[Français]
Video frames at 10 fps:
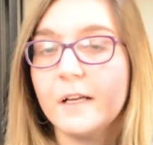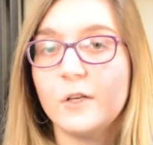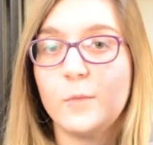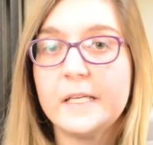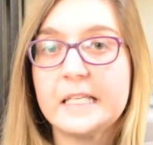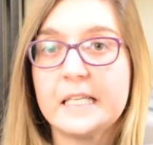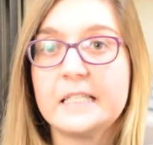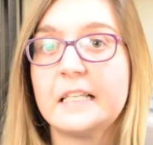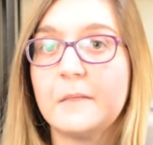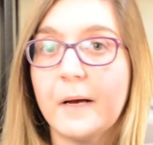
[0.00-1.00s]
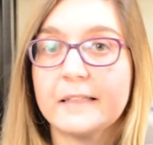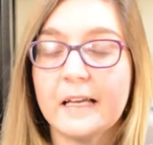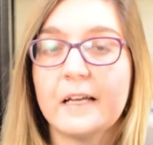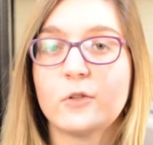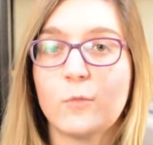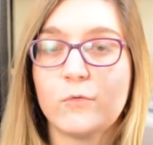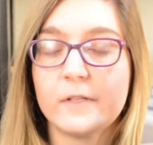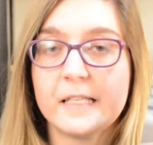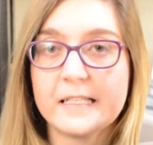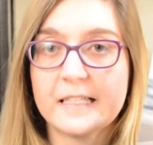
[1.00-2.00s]
lui qui est célibataire
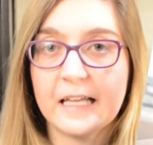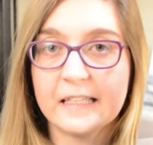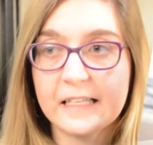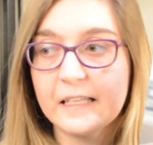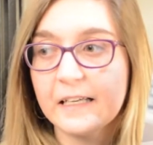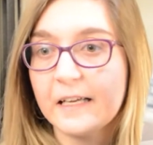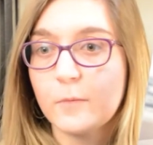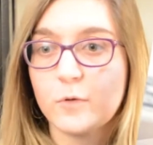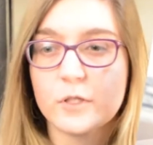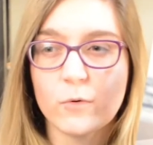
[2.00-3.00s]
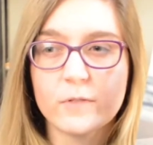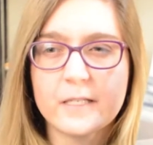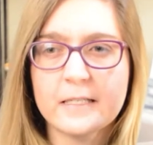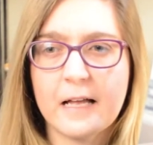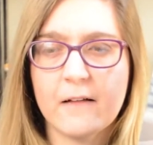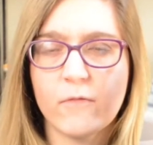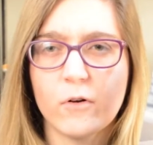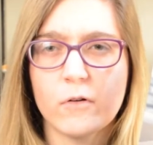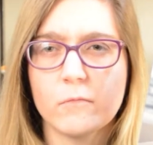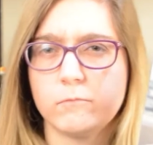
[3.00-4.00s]
depuis des années. Puis ça aussi, ça
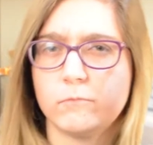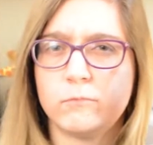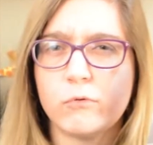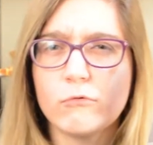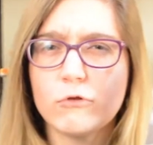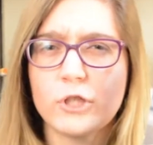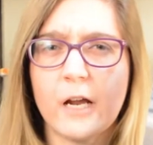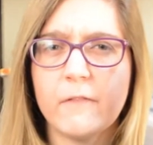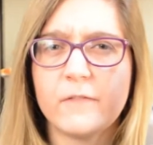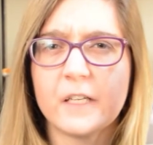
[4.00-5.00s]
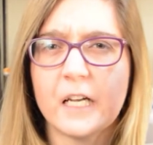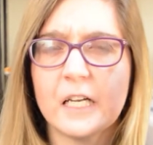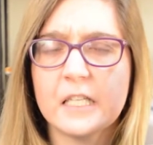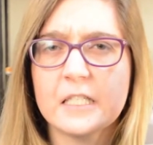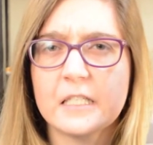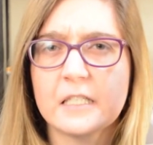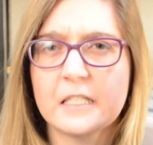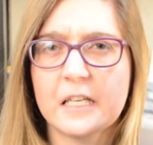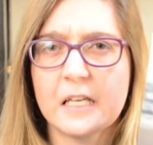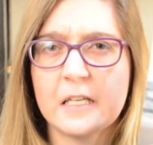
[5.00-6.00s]
va beaucoup chavirer
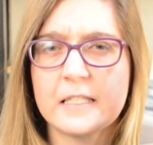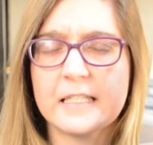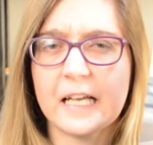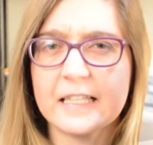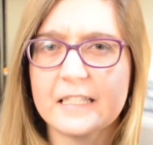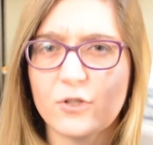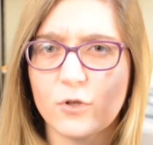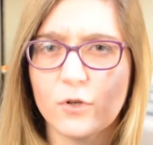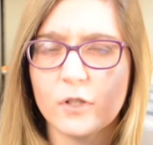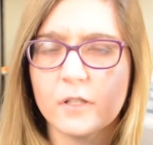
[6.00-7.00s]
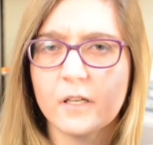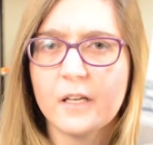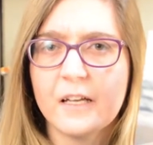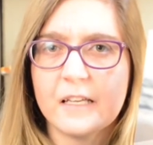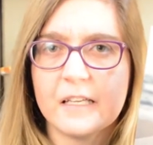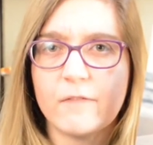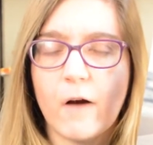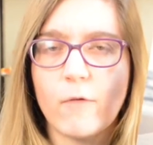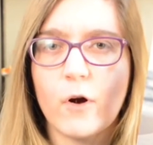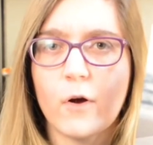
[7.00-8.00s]
ses certitudes. Il va
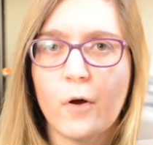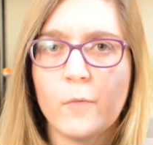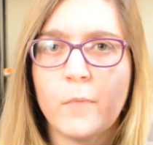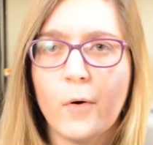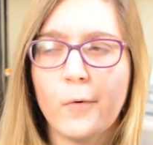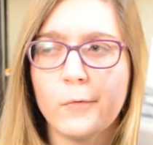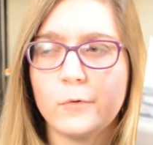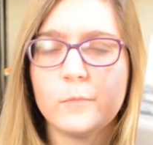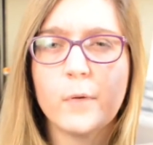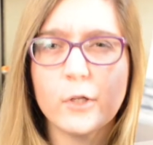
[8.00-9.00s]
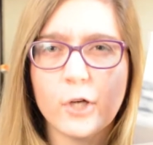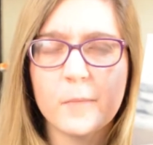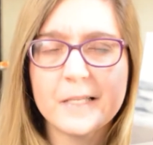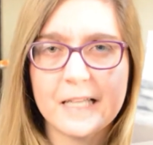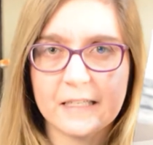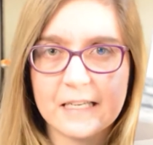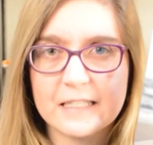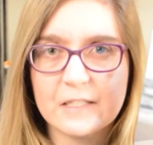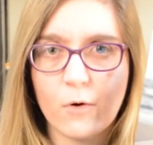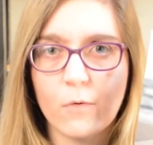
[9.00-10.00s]
avoir bon, une bonne remise en
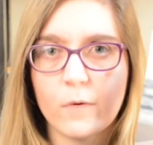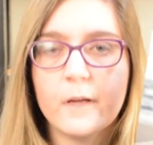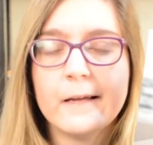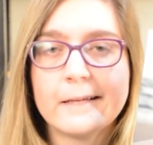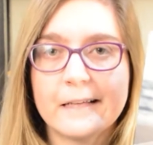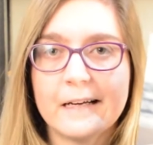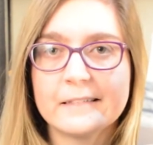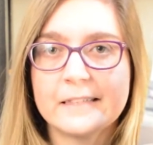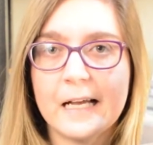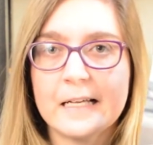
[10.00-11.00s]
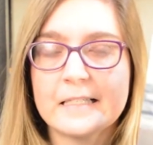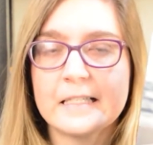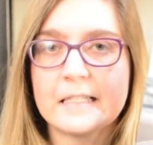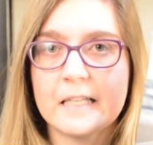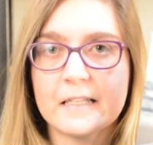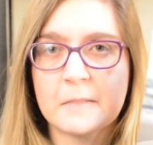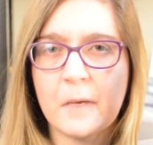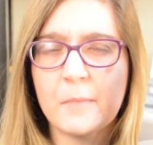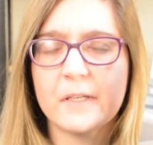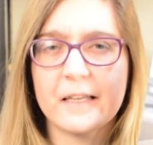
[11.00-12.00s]
question quant à ses
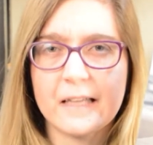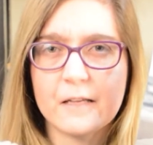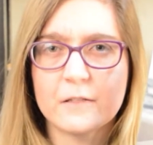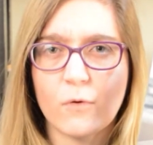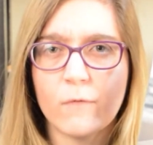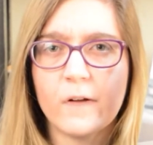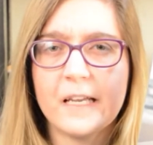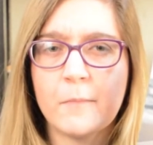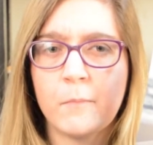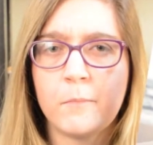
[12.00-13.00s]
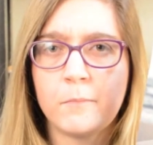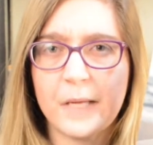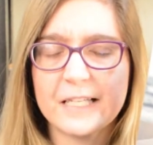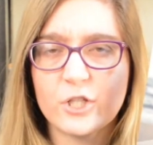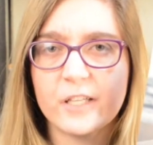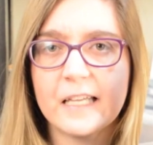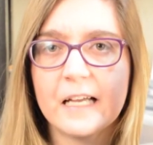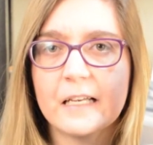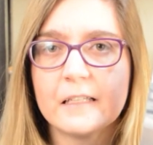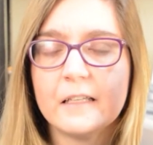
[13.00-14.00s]
sentiments puis quant à son volet
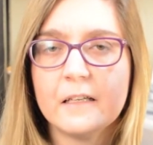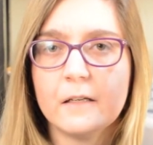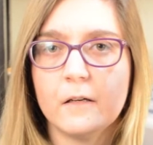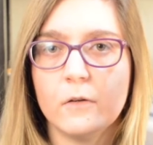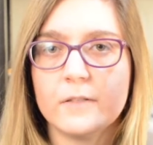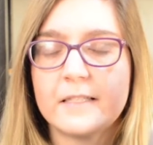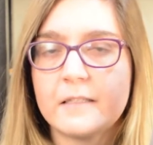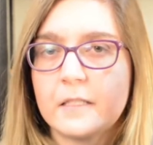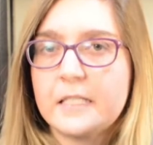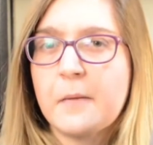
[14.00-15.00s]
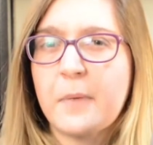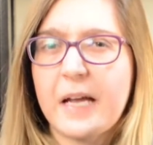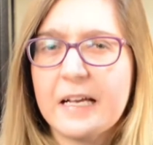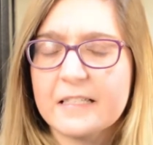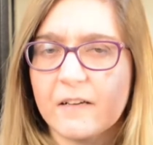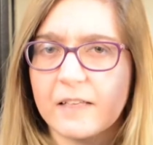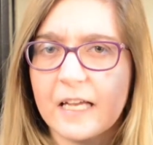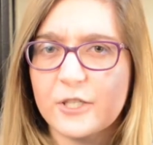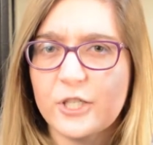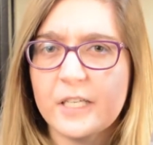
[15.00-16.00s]
personnel euh, s'il est prêt à
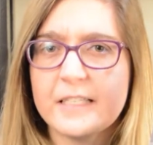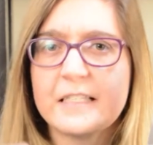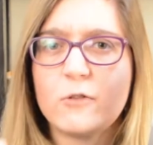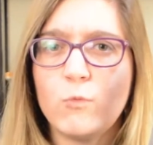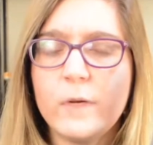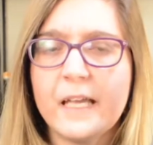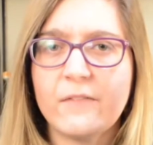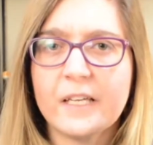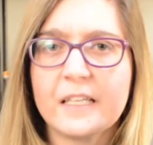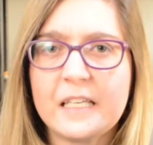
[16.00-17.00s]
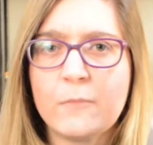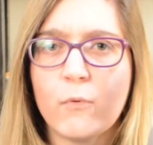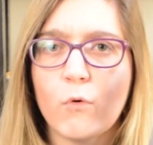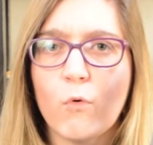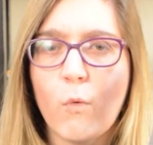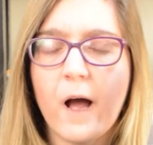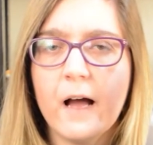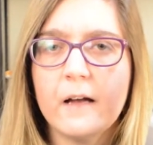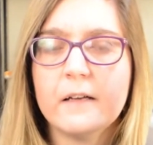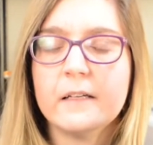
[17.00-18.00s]
s'engager, si oui, avec qui, pourquoi.